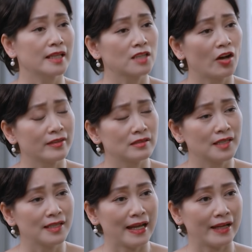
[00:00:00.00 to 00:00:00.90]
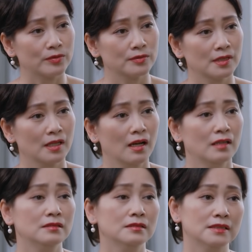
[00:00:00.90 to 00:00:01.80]
thiệt thòi như thế nào
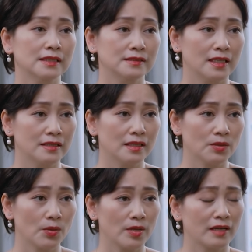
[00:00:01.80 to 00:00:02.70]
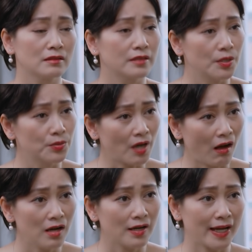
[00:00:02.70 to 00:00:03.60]
thì chị với tôi là người hiểu
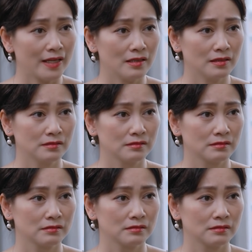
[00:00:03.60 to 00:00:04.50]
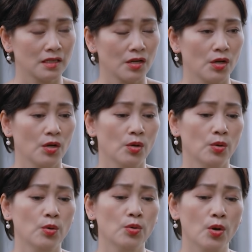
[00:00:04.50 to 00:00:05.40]
rõ hơn ai
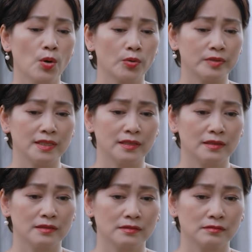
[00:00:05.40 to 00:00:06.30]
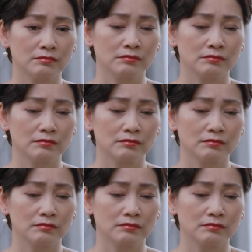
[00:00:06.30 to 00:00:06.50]
huống hồ gì